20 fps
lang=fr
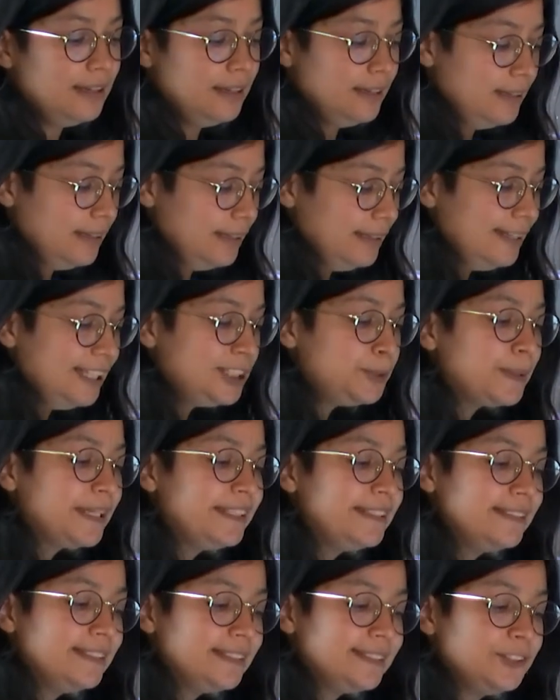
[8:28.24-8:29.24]
L'esprit
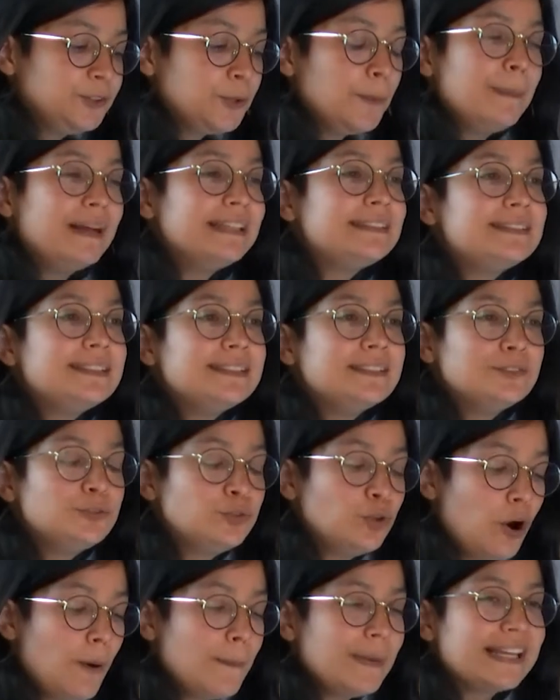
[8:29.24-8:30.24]
des décisions passées vous
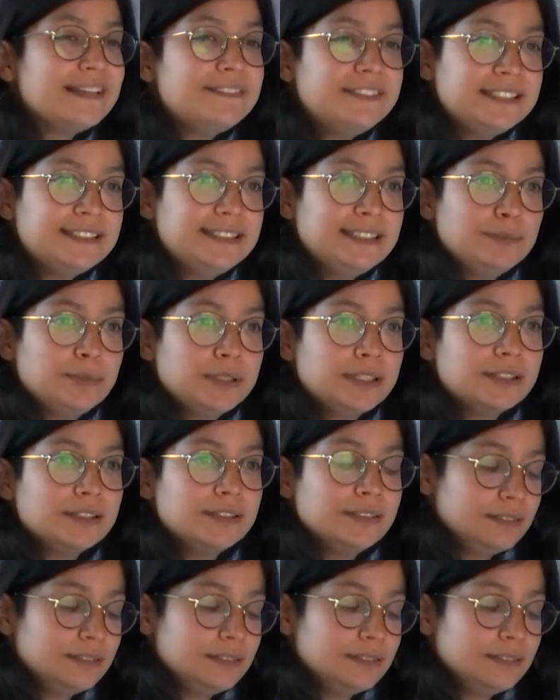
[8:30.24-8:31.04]
rend prévisible.